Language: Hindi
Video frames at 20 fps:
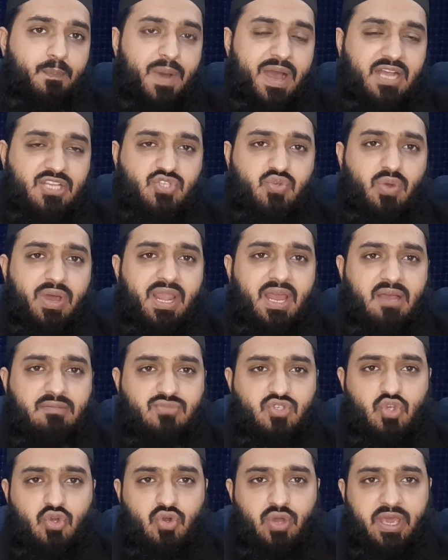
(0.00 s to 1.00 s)
पांचवा
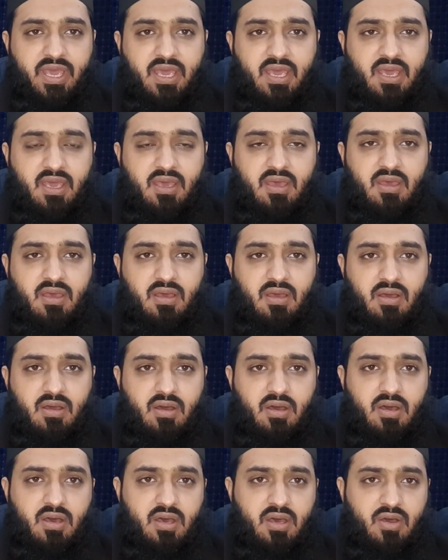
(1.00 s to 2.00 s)
नाम जो है
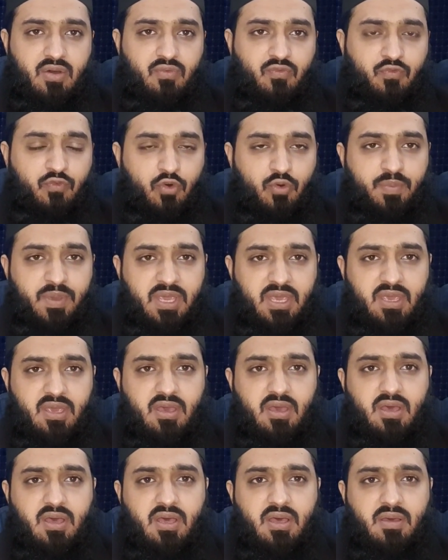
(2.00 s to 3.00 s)
वो भी
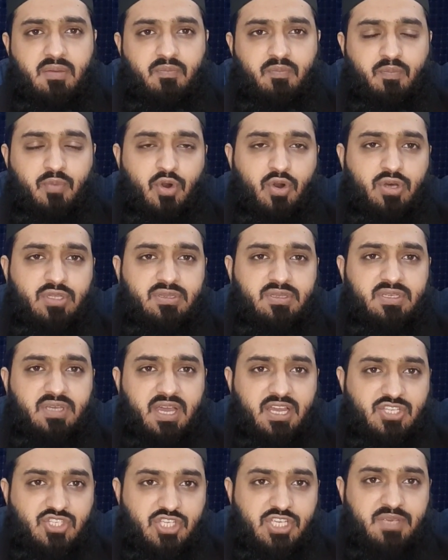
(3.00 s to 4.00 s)
बहुत
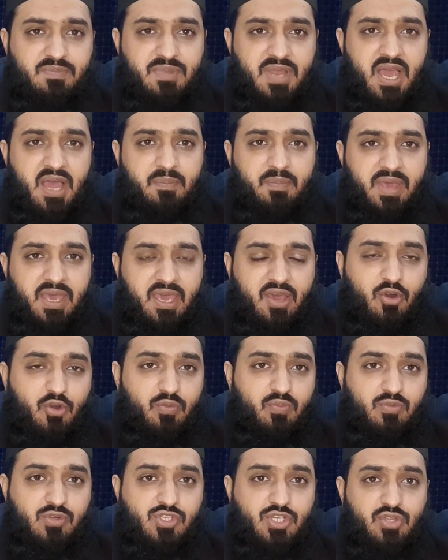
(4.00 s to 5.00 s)
अजीब नाम है और
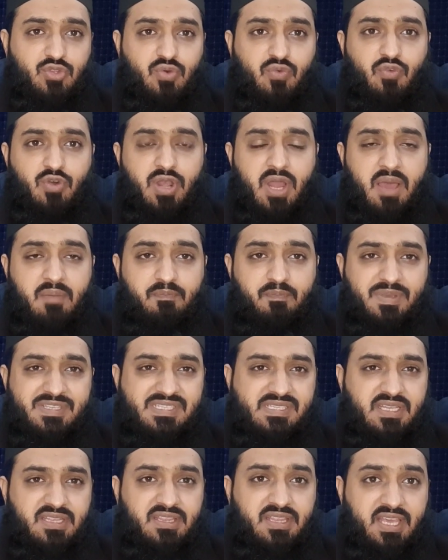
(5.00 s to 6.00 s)
मुझे तो वो नाम
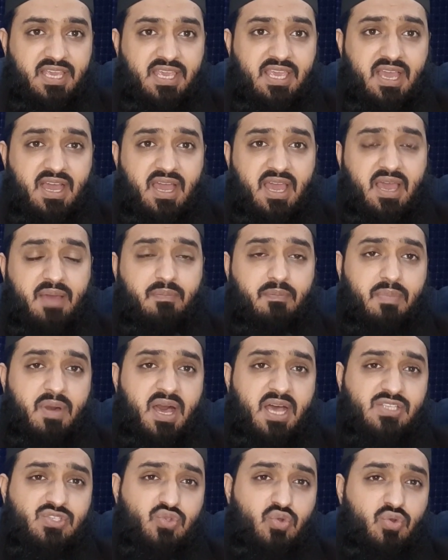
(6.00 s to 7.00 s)
पसंद नहीं आया
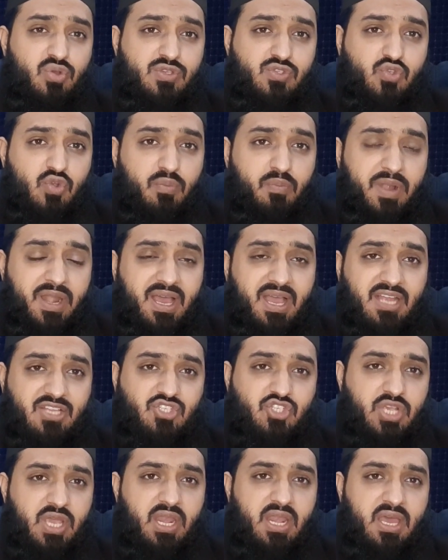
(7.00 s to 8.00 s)
बाज़ लोग इसको बड़ा
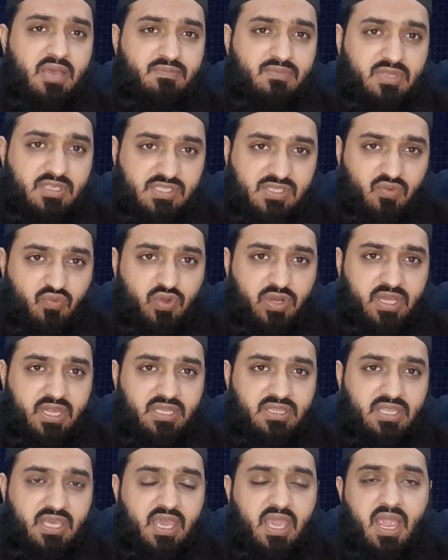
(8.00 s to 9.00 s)
अच्छा नाम तस्वर
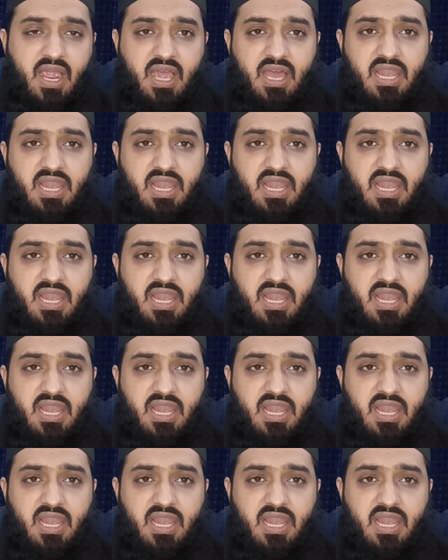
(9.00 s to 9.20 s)
करते हैं